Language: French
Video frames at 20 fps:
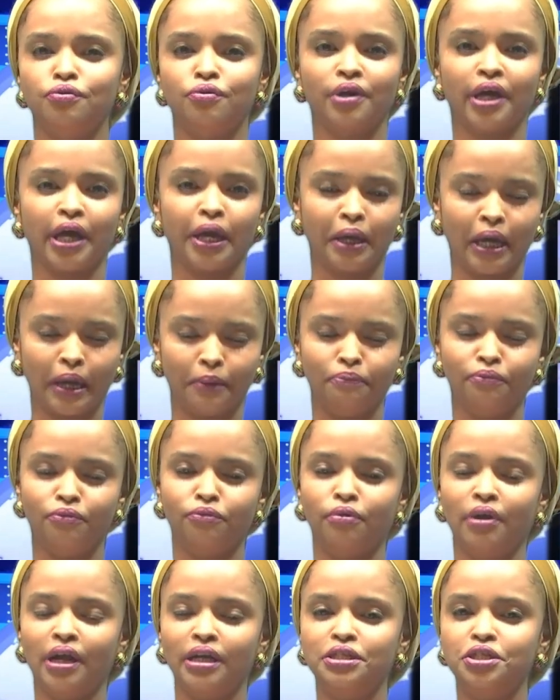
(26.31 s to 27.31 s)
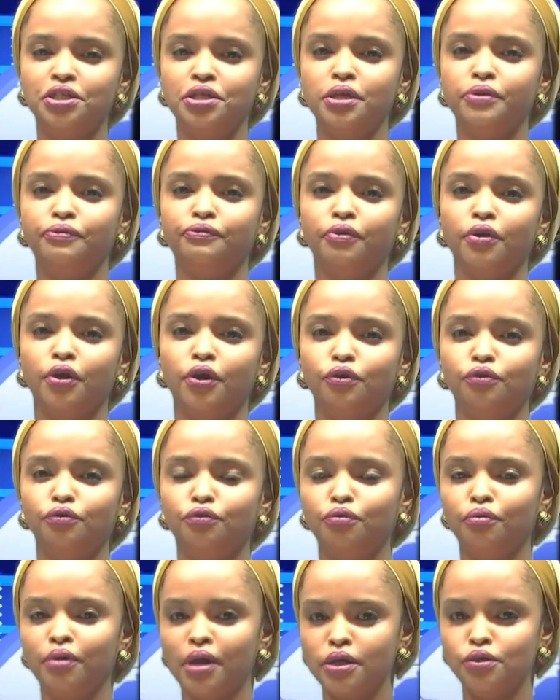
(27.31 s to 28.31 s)
récapitulatif euh,
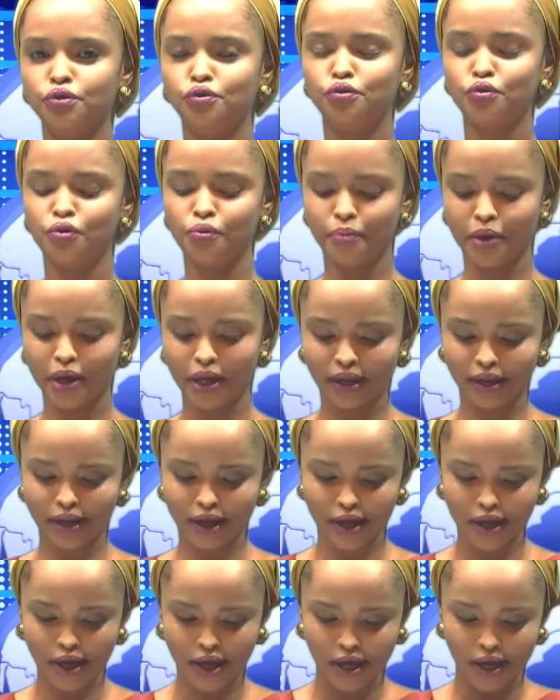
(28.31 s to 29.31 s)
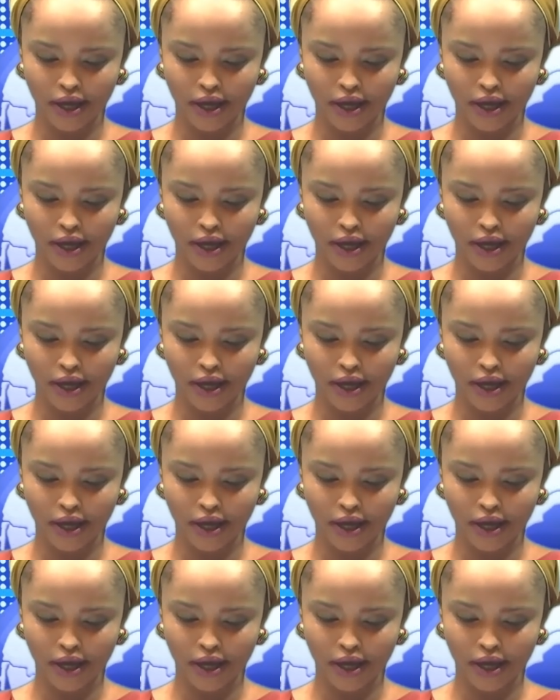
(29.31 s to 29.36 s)
de la semaine.